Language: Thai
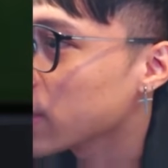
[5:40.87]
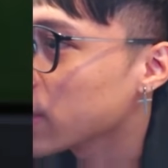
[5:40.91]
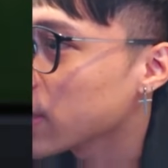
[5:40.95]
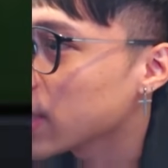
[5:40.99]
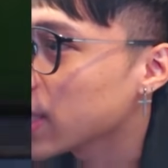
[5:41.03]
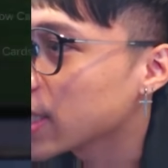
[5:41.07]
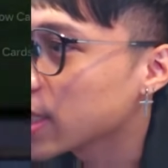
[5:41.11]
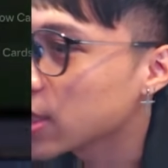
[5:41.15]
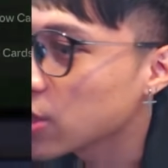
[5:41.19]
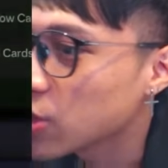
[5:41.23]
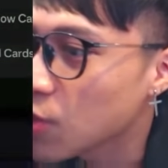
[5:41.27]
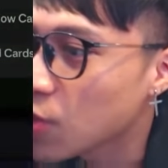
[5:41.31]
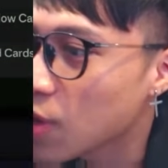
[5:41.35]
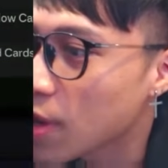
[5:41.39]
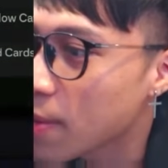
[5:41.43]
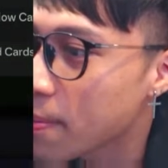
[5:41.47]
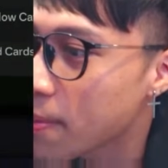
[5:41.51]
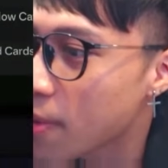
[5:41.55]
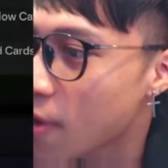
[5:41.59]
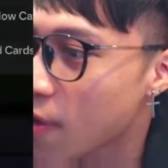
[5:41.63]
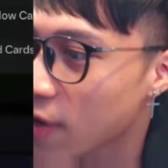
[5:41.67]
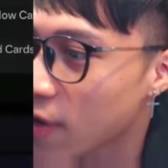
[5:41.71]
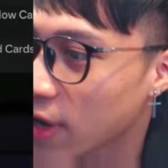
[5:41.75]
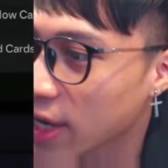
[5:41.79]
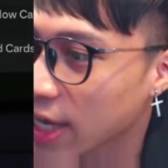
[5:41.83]
อีกตัว
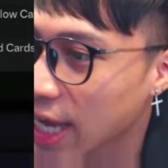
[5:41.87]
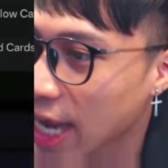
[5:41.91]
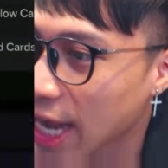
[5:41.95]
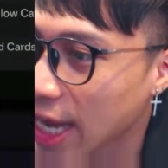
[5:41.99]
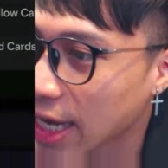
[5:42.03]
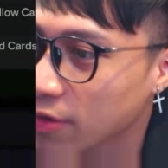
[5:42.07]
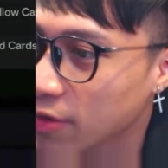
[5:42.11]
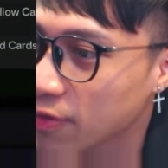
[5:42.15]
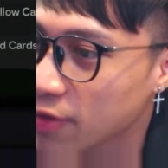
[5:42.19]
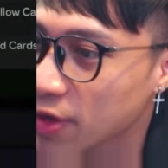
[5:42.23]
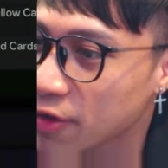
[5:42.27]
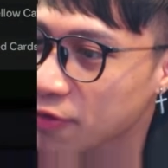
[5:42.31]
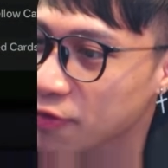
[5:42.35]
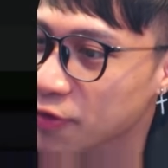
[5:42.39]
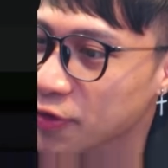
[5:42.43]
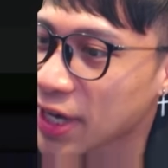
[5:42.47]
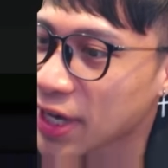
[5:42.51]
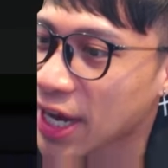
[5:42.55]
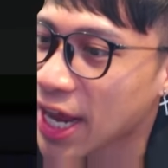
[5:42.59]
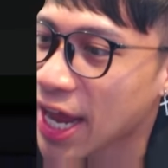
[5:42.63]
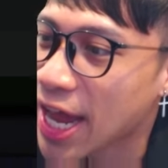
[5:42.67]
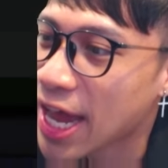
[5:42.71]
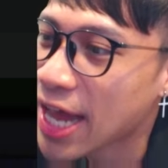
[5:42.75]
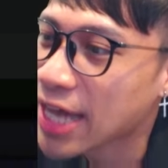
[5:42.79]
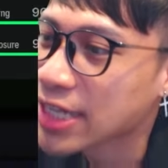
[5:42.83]
มอร์แกนวิฟุต
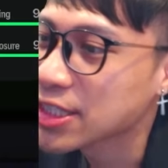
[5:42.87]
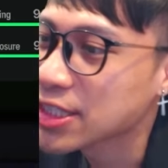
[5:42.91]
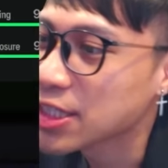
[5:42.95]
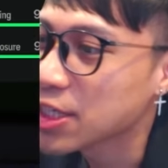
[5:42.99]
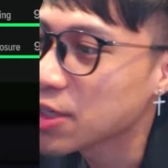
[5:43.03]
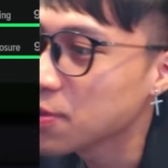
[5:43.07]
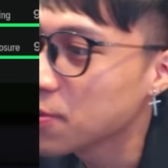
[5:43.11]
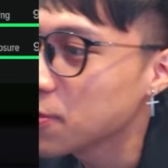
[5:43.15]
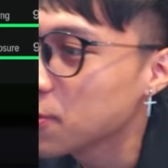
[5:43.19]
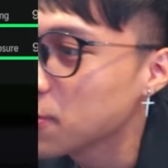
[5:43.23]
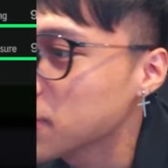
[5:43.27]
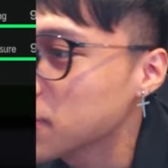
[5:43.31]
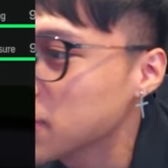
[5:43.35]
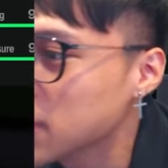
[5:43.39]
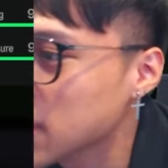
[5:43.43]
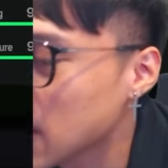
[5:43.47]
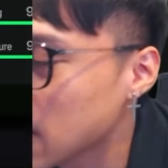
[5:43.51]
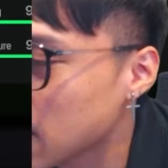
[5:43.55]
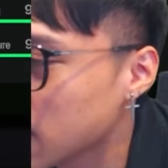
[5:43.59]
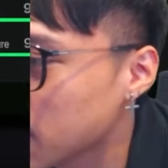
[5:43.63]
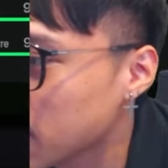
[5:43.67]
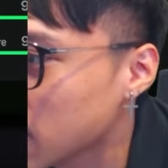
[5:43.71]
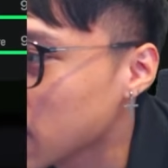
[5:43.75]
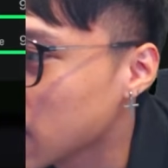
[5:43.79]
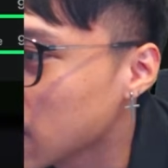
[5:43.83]
5 สกิลมูฟ
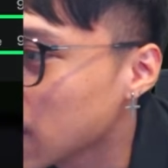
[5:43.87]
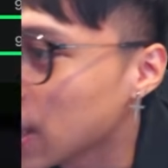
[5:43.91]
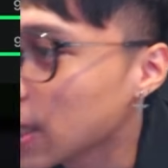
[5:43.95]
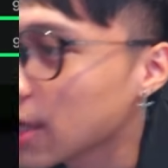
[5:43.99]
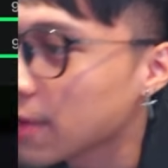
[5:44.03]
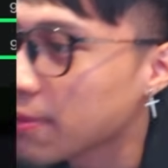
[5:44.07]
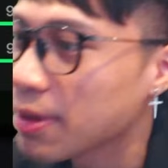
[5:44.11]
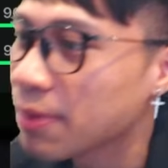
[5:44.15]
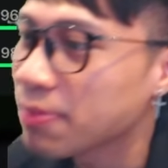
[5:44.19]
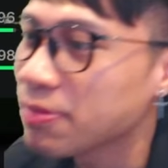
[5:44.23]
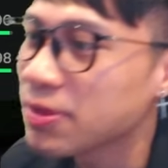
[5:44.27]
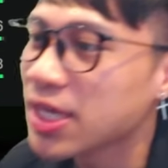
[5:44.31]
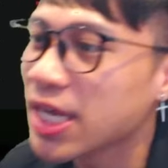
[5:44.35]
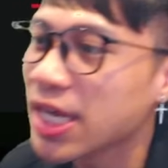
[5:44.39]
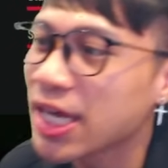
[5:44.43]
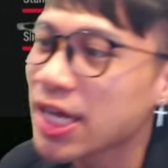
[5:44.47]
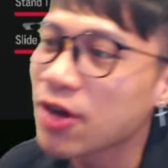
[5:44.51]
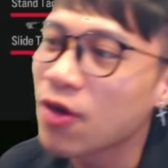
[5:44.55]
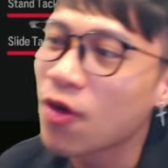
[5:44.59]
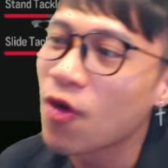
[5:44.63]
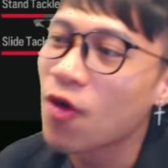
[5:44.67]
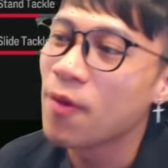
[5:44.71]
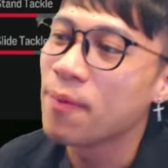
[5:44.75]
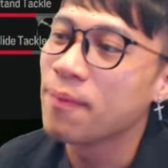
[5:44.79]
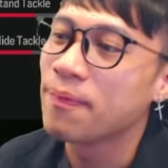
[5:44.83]
4เหมือนเดิมครับ ยิง
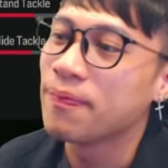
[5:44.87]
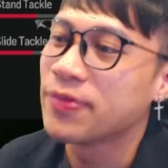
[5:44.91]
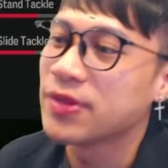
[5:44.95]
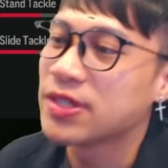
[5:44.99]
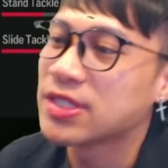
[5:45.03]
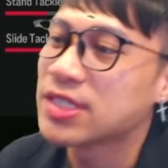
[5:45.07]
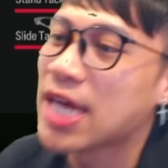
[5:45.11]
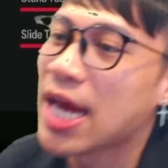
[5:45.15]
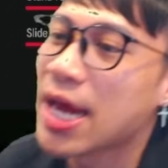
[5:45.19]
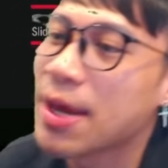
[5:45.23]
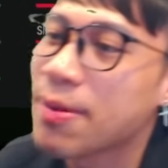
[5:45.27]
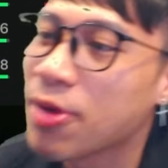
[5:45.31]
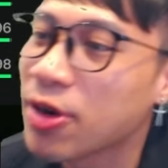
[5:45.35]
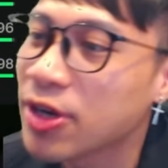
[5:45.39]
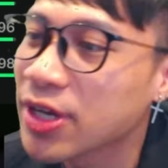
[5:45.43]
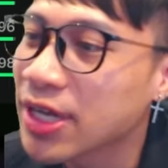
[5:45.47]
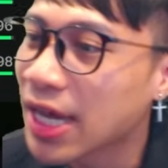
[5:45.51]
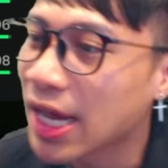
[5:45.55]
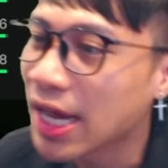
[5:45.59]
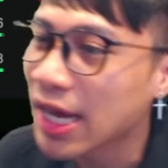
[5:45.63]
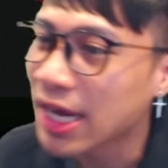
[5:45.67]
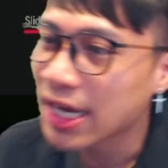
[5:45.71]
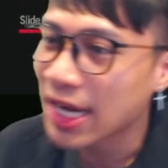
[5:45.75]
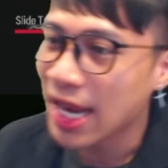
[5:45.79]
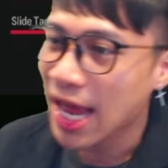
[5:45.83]
คมจ่ายบอลก
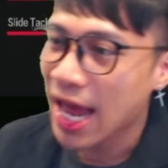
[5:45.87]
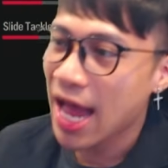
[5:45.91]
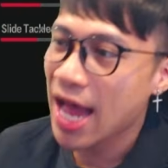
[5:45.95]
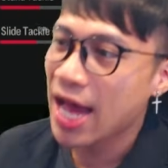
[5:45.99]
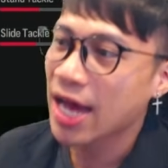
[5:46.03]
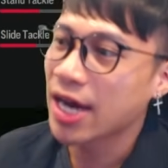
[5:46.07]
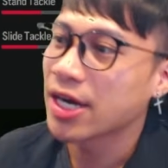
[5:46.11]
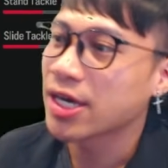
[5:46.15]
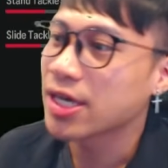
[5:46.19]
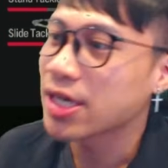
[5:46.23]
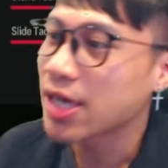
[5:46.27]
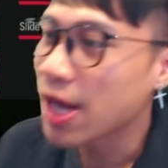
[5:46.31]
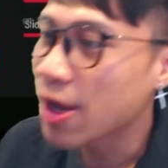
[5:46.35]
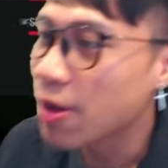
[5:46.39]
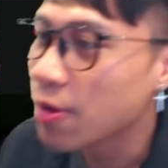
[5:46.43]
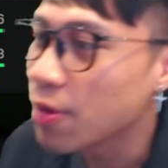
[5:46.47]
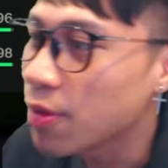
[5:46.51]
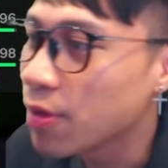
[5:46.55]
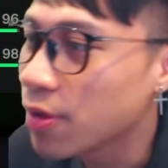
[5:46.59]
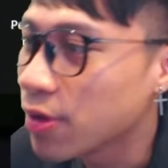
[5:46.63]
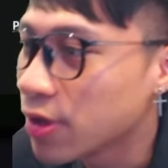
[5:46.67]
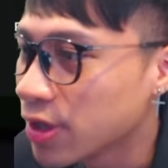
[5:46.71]
ลาง ๆเร็ว